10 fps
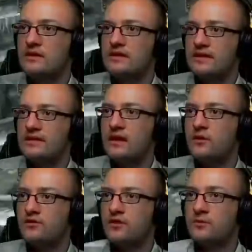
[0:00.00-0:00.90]
direkt nach
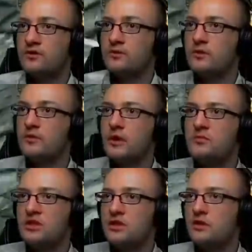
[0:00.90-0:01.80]
außen kommen und dann über den
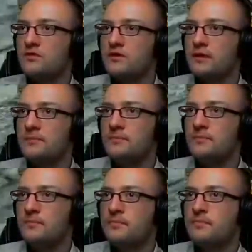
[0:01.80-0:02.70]
Baumstamm laufen kann.
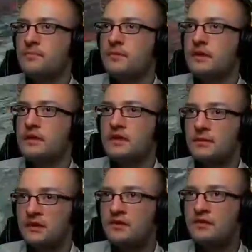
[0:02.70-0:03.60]
Geht
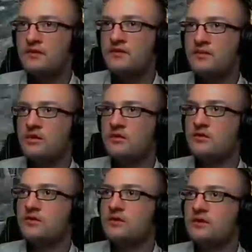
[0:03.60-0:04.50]
aber nicht, ist aber auch
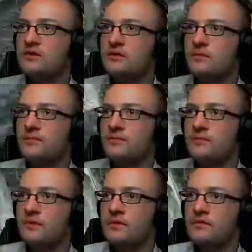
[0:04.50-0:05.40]
nicht so wichtig,
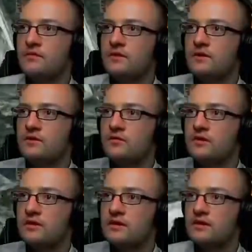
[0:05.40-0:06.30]
weil da kommen
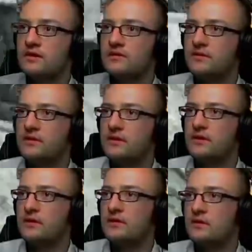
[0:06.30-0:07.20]
wir dann eh gleich hin.
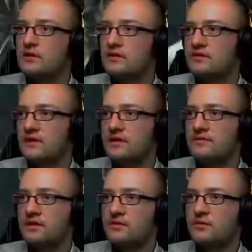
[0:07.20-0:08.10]
Das Ding ist dann
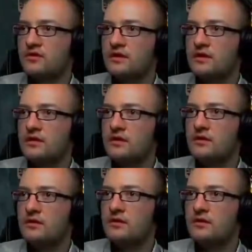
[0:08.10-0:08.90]
einfach, ich muss ja eh die,